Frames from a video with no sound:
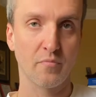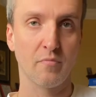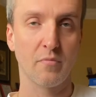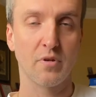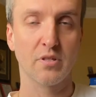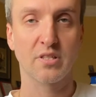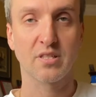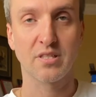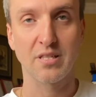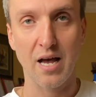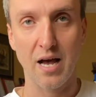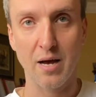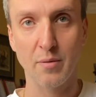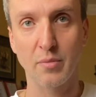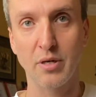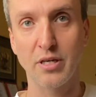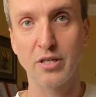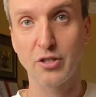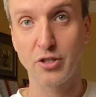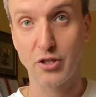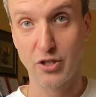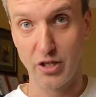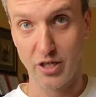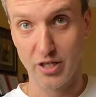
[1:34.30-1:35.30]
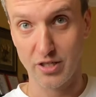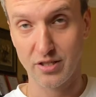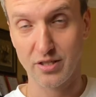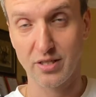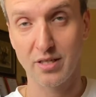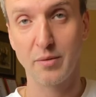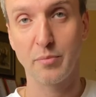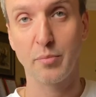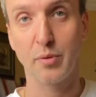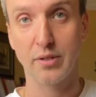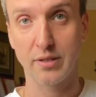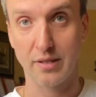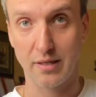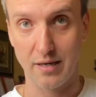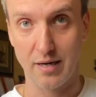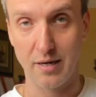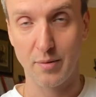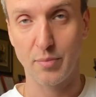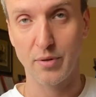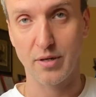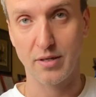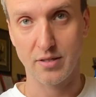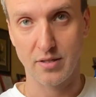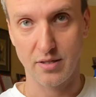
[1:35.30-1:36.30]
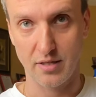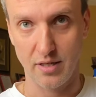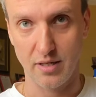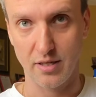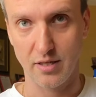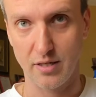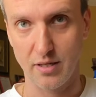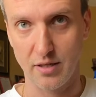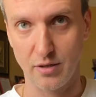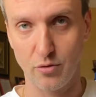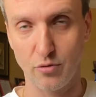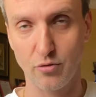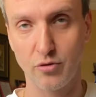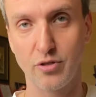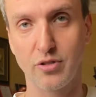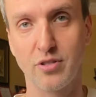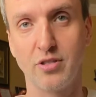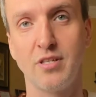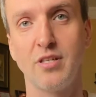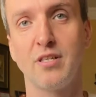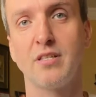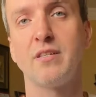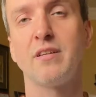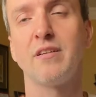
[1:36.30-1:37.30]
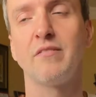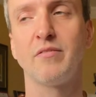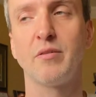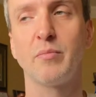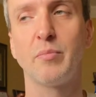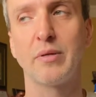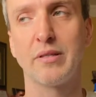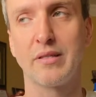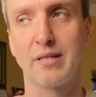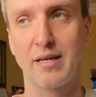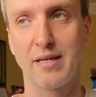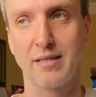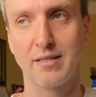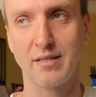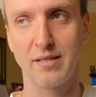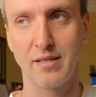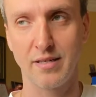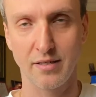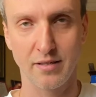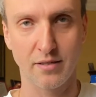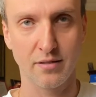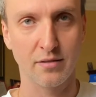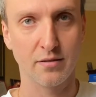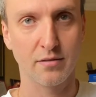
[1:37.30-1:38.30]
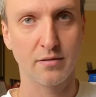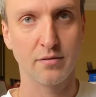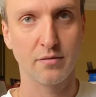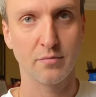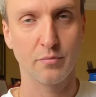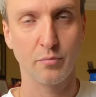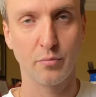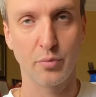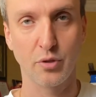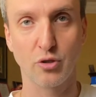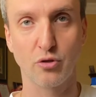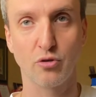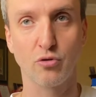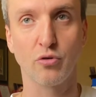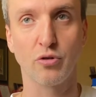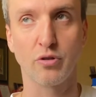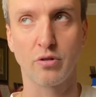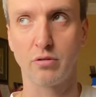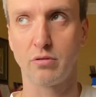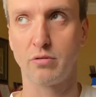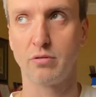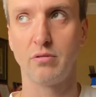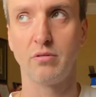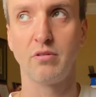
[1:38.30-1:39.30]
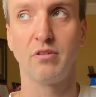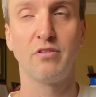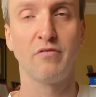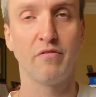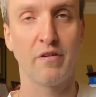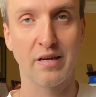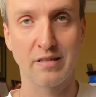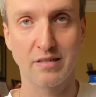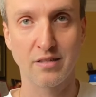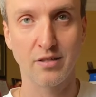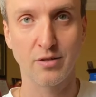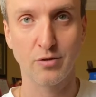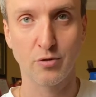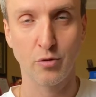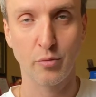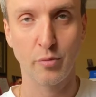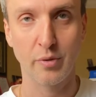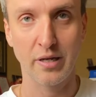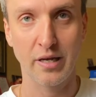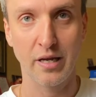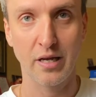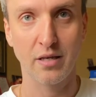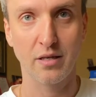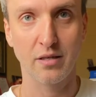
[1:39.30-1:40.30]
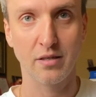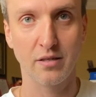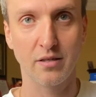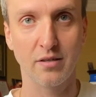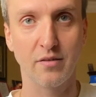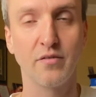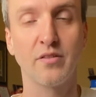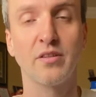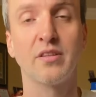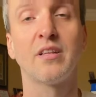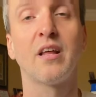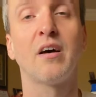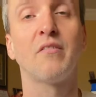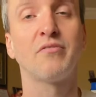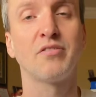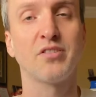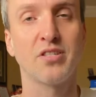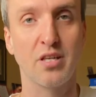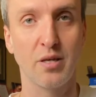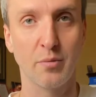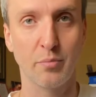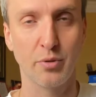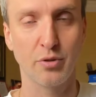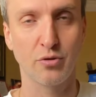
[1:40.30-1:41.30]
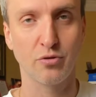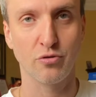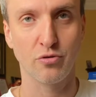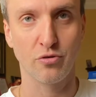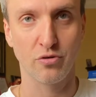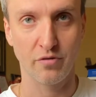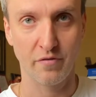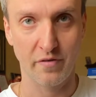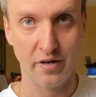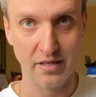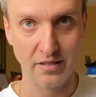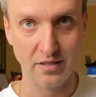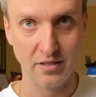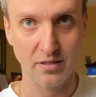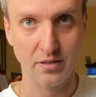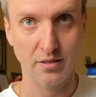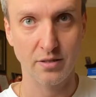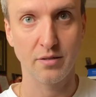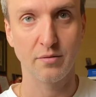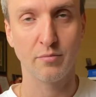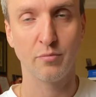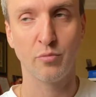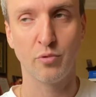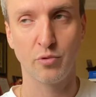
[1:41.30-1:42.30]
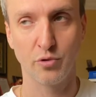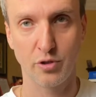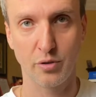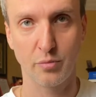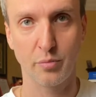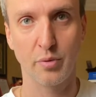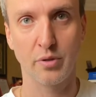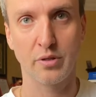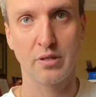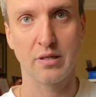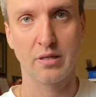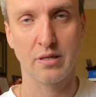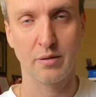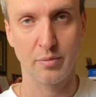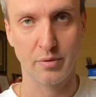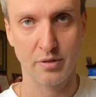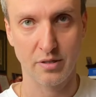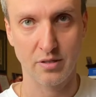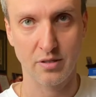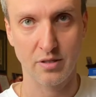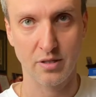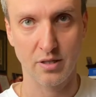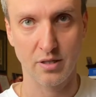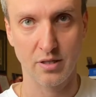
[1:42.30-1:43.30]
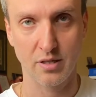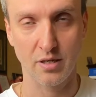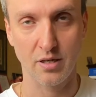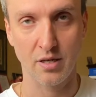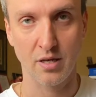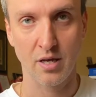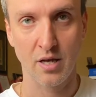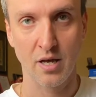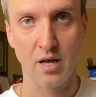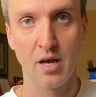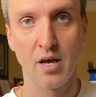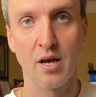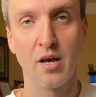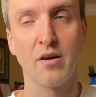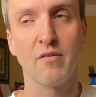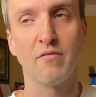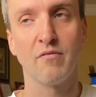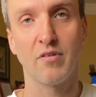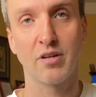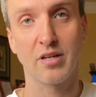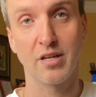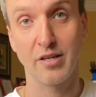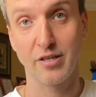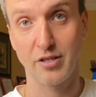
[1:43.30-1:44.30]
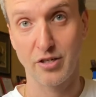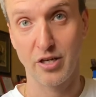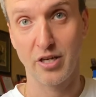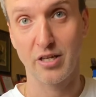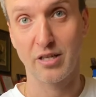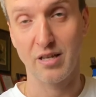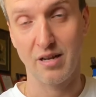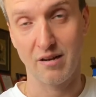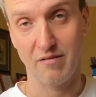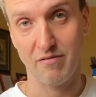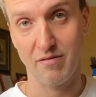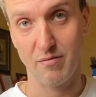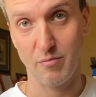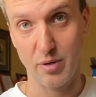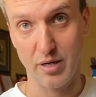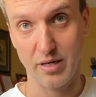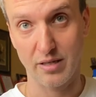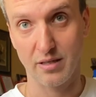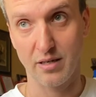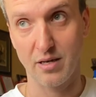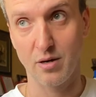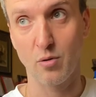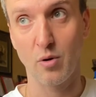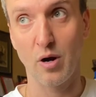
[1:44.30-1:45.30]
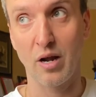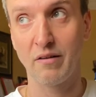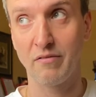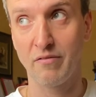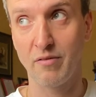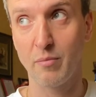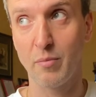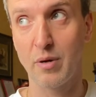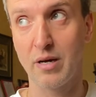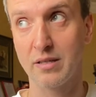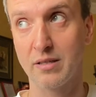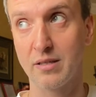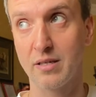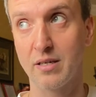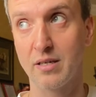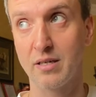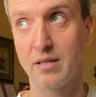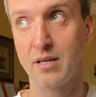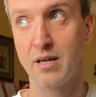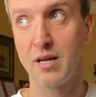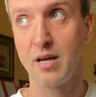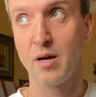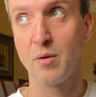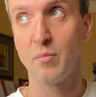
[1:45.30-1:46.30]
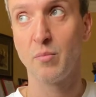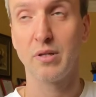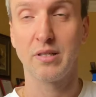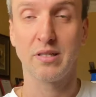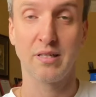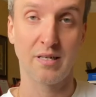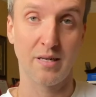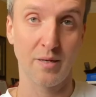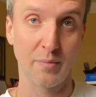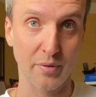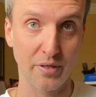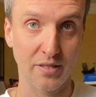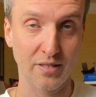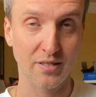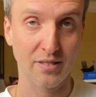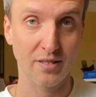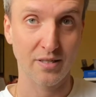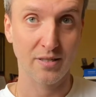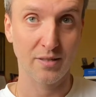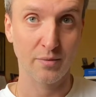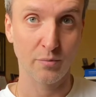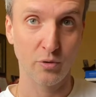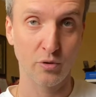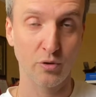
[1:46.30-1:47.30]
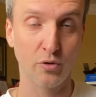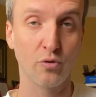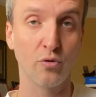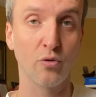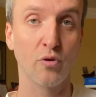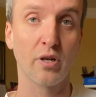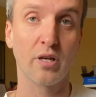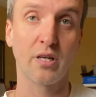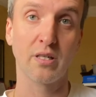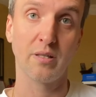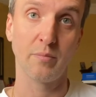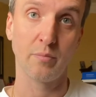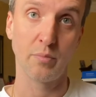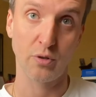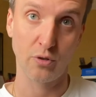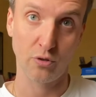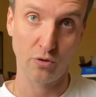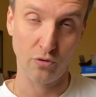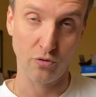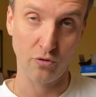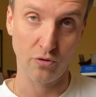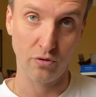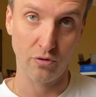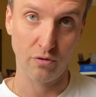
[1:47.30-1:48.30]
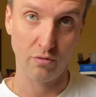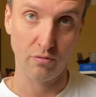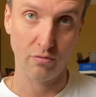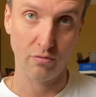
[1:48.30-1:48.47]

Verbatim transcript: Самые честные полтора процента. То есть, если вы потратили 520 рублей, на все 520 будет полтора процента. В отличие от Альфа-банка. У Альфа-банка полтора процента будет только на 500.